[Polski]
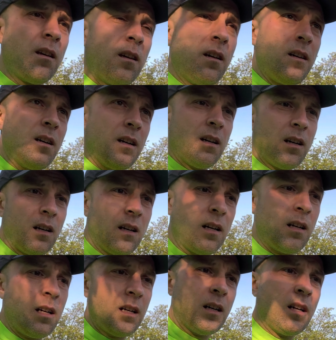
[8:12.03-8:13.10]

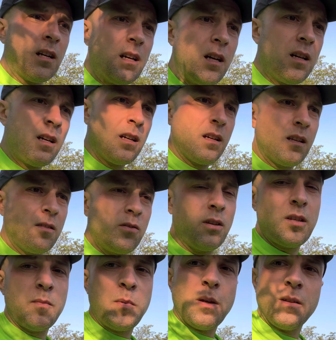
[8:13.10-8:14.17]
a, no
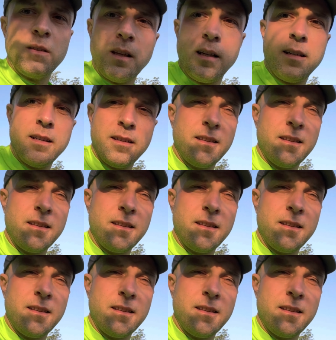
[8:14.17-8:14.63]
jest piątek.